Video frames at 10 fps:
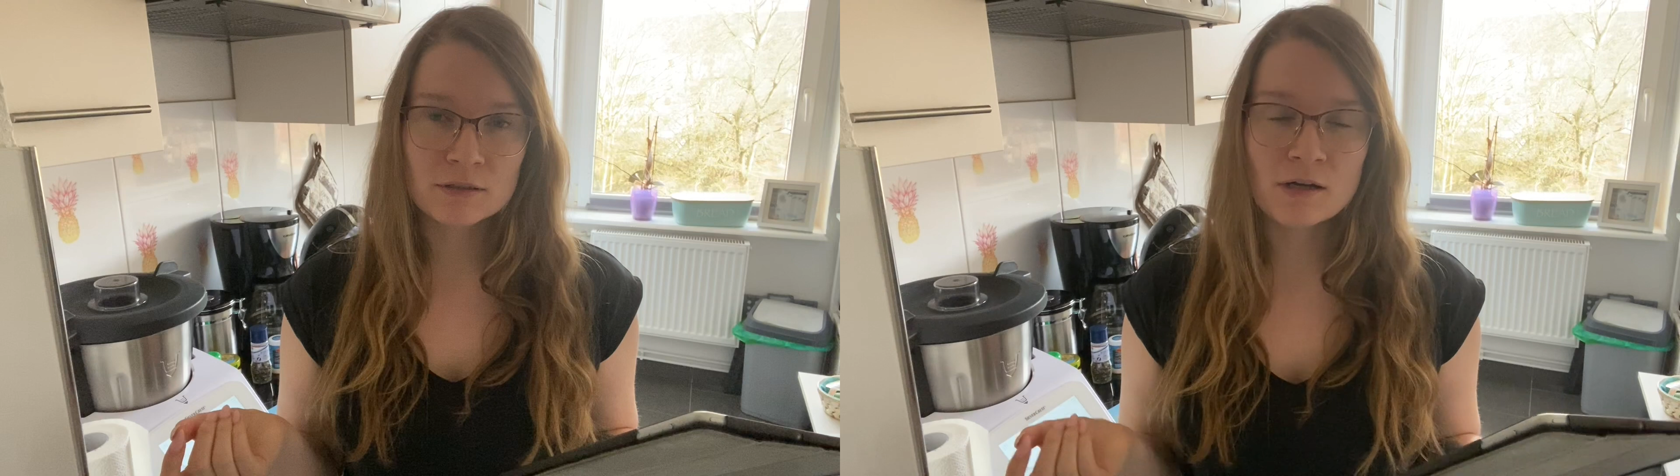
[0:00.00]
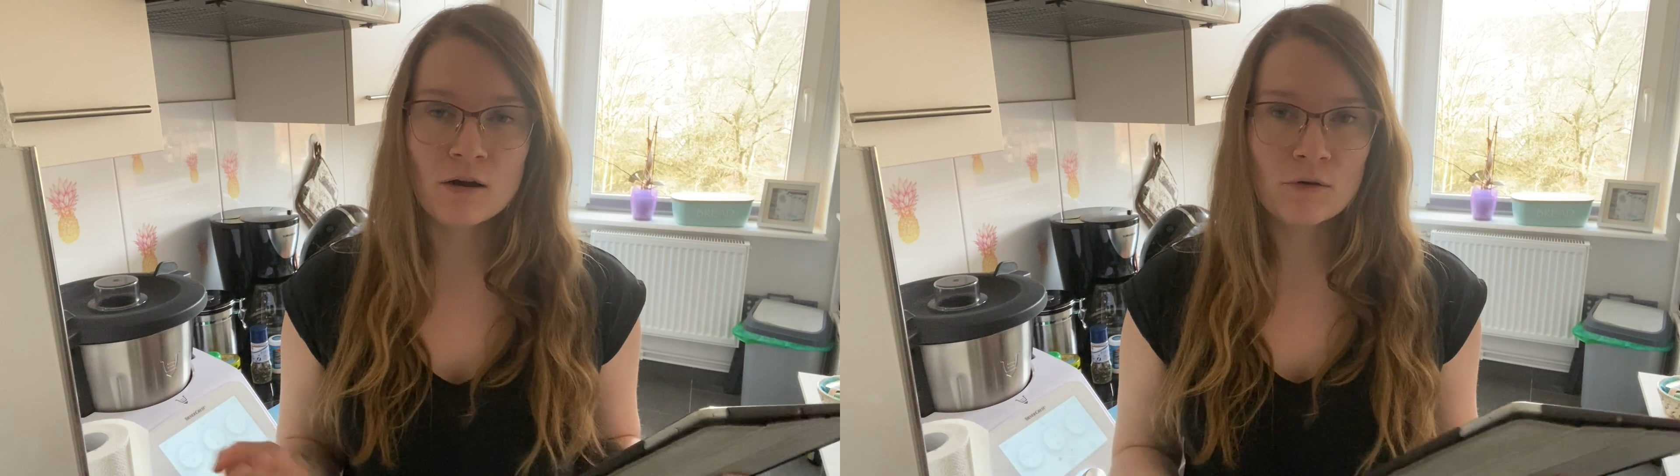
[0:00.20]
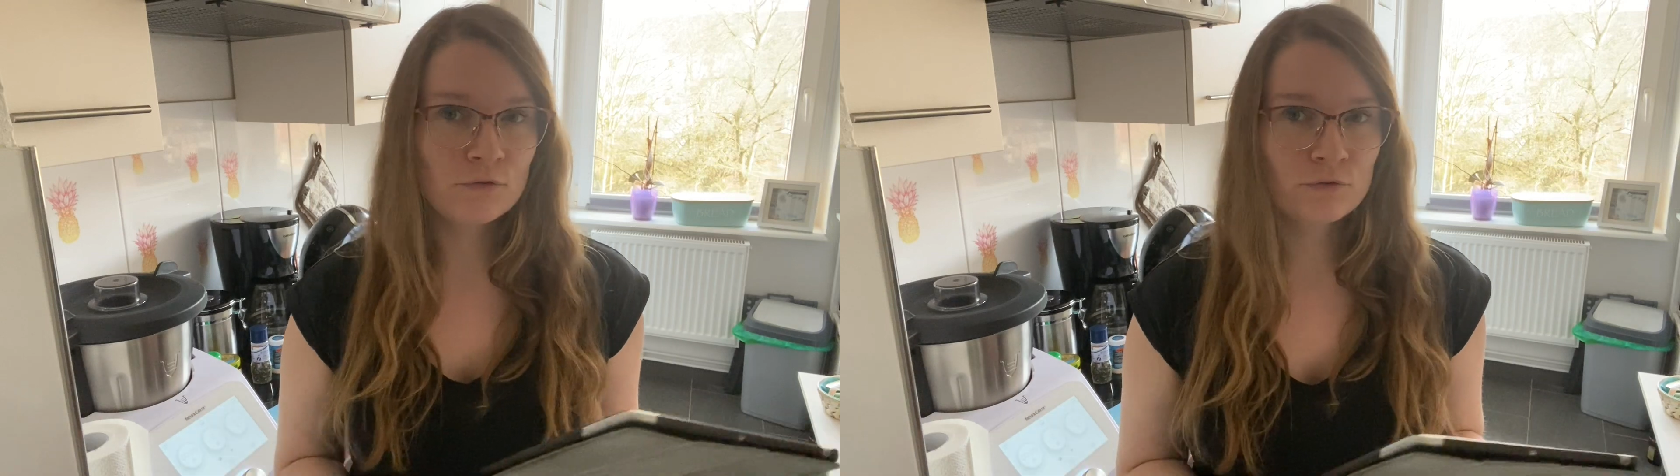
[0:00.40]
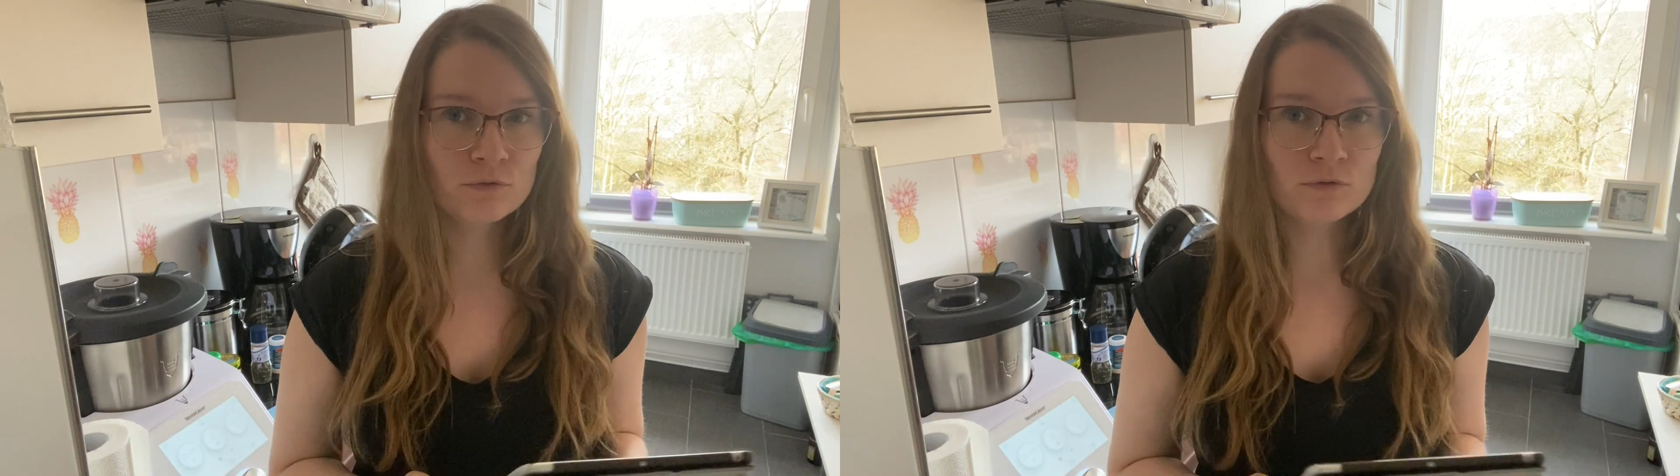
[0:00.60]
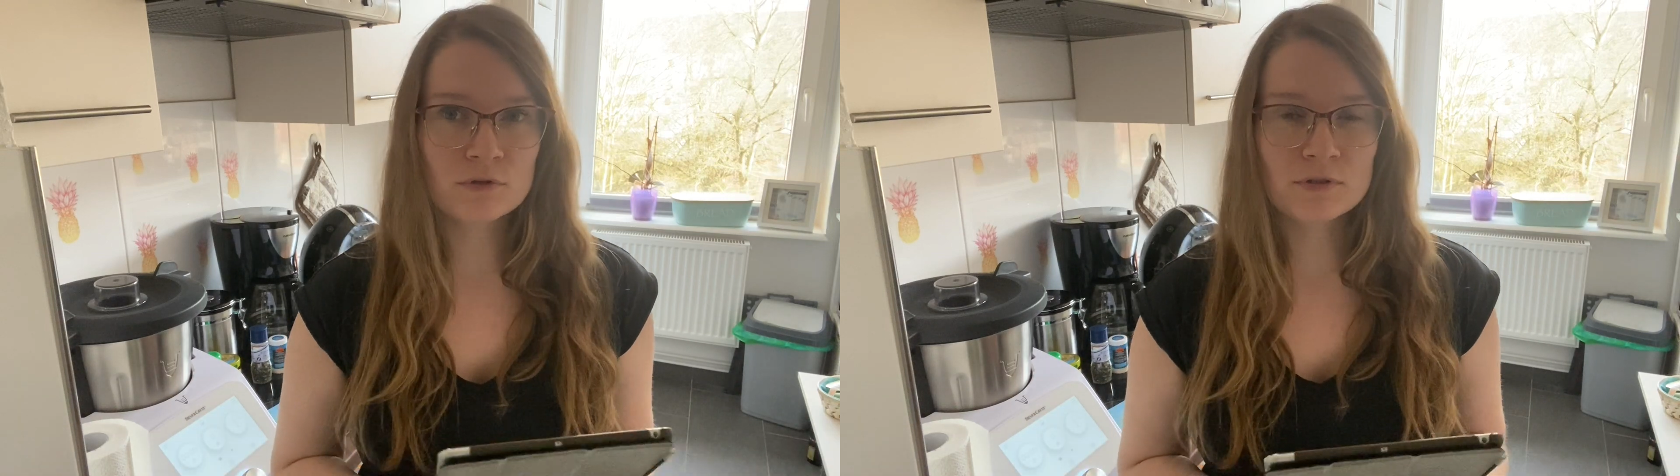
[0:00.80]
gekauft
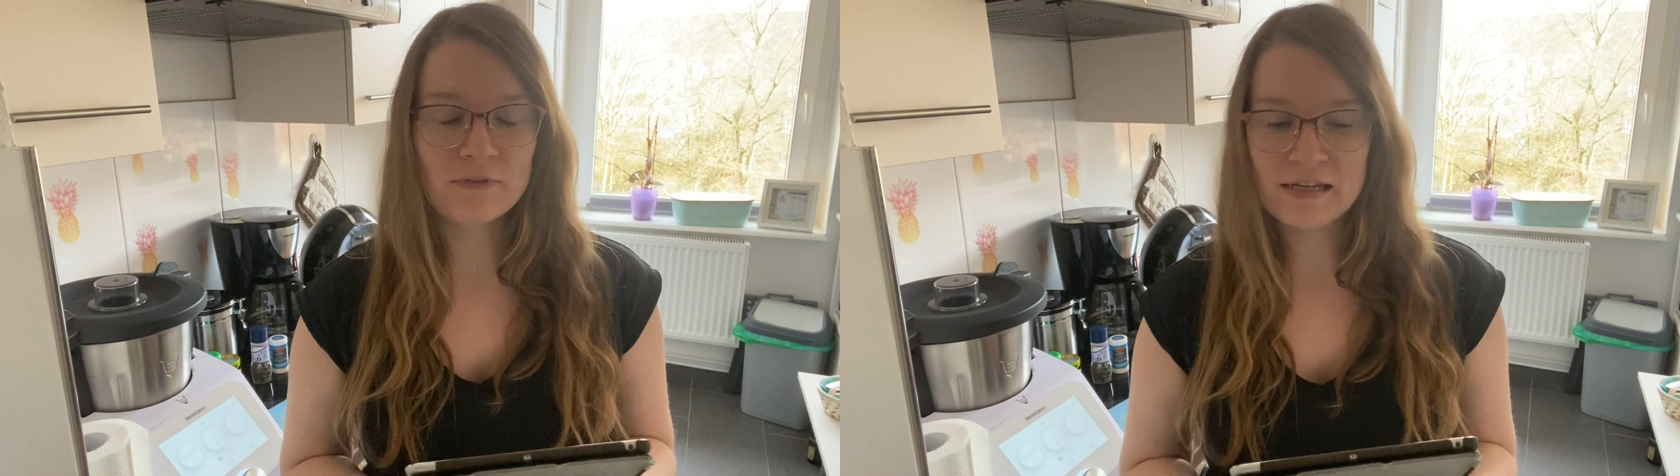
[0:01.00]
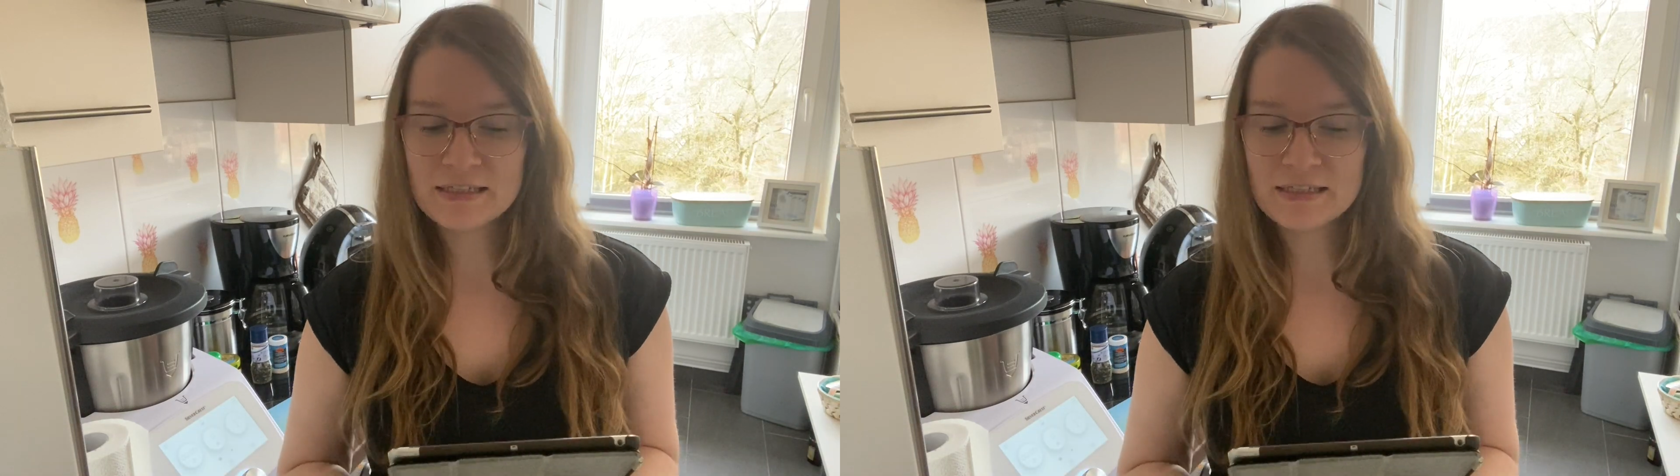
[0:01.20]
und werde